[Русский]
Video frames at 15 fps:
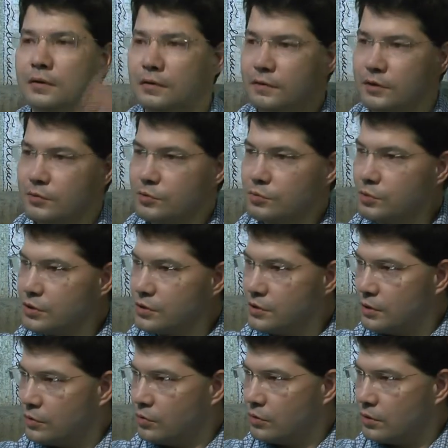В этом смысл
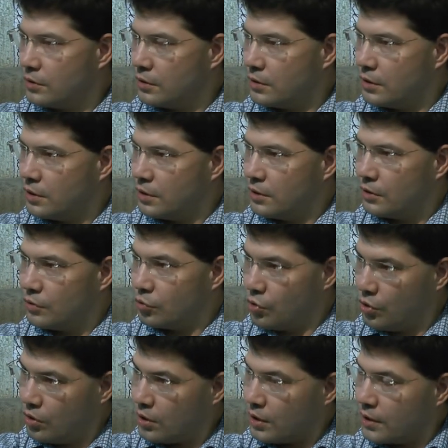закона.
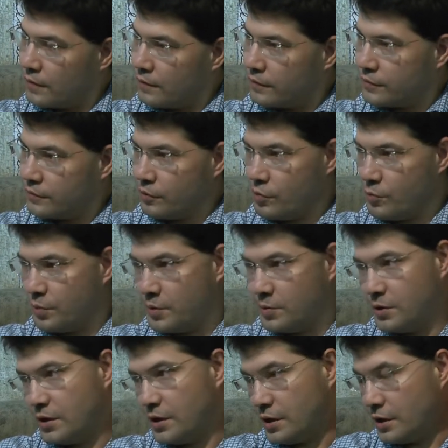Но в своем
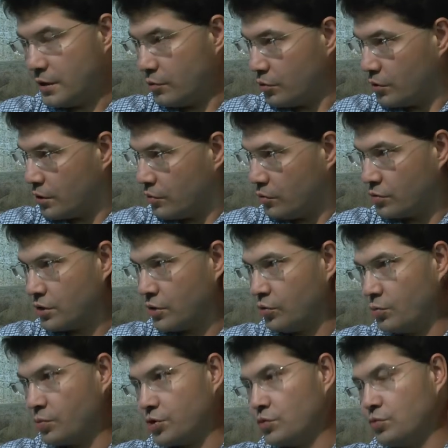применении, вот я говорю,
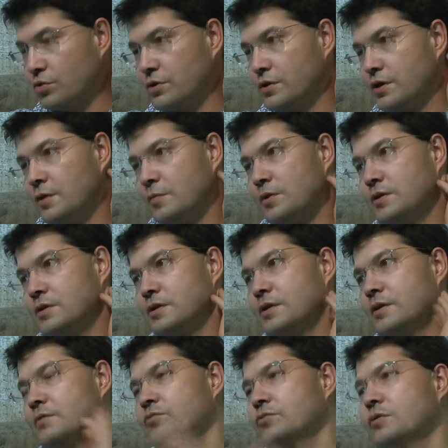закон почему-то
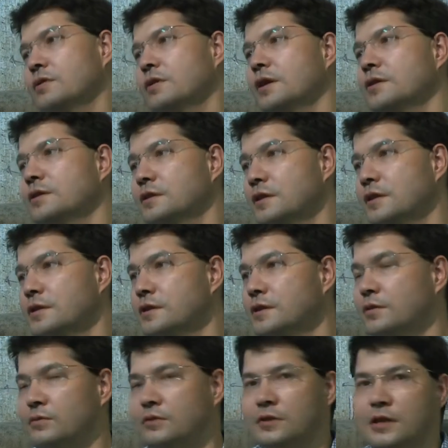стремится вот так
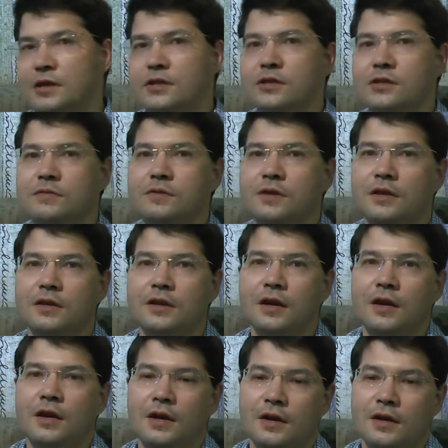детализироваться, даже если взять
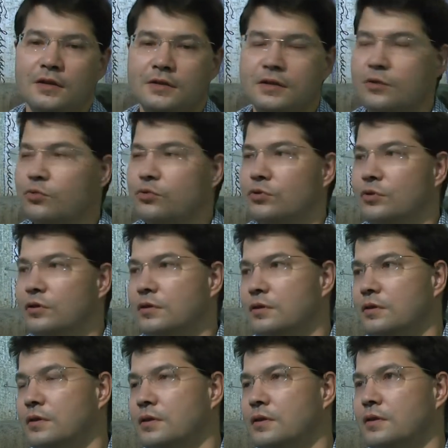закон где-то
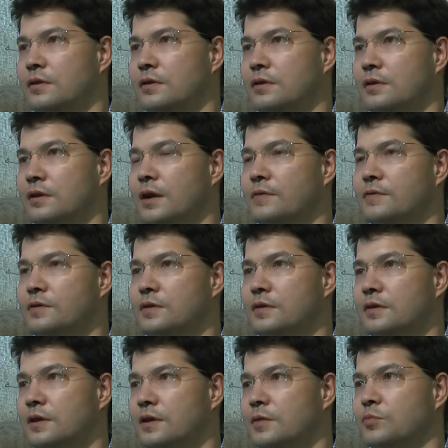э,
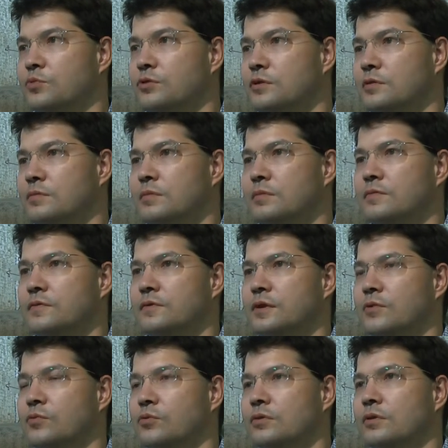нравственный, да, допустим,
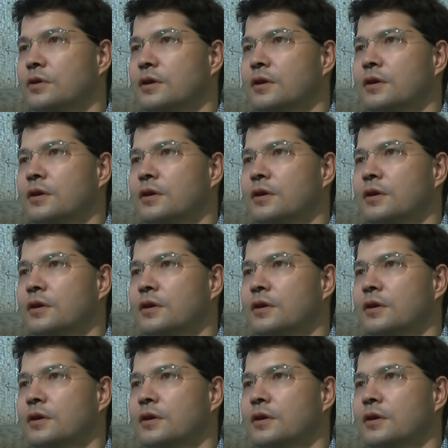закон,